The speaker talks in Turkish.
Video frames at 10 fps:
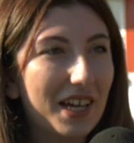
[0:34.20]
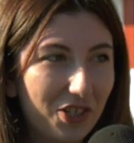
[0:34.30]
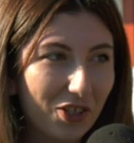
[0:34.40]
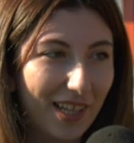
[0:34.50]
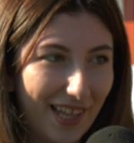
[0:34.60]

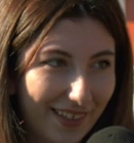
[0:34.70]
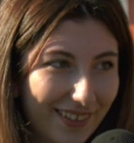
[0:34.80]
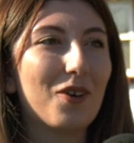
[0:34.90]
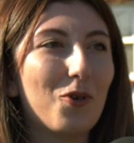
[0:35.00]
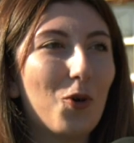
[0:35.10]
açık alan,
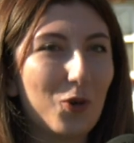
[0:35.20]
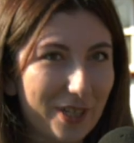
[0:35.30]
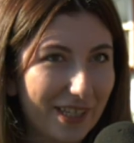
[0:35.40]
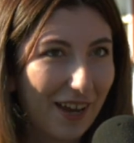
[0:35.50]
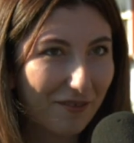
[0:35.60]

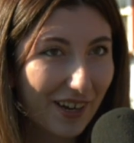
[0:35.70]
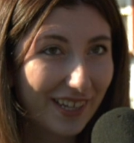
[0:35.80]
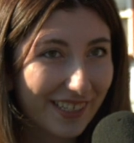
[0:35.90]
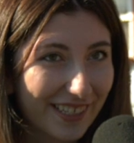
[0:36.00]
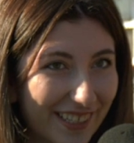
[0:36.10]
oksijen
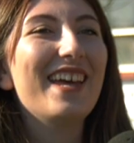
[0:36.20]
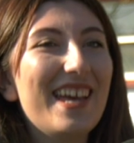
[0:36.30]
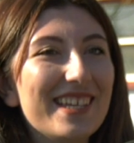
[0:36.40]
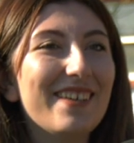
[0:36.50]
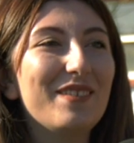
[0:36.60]
var.
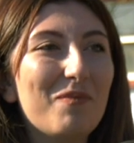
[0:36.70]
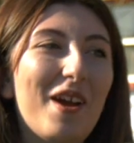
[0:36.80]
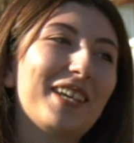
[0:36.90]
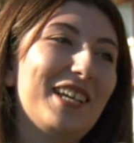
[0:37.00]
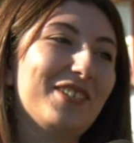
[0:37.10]
En sevdiğim
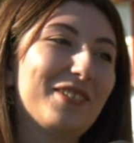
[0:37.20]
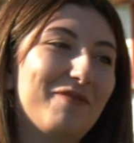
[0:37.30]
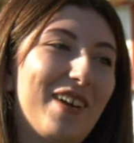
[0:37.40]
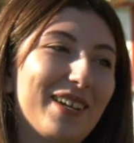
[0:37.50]
arkadaşlarım var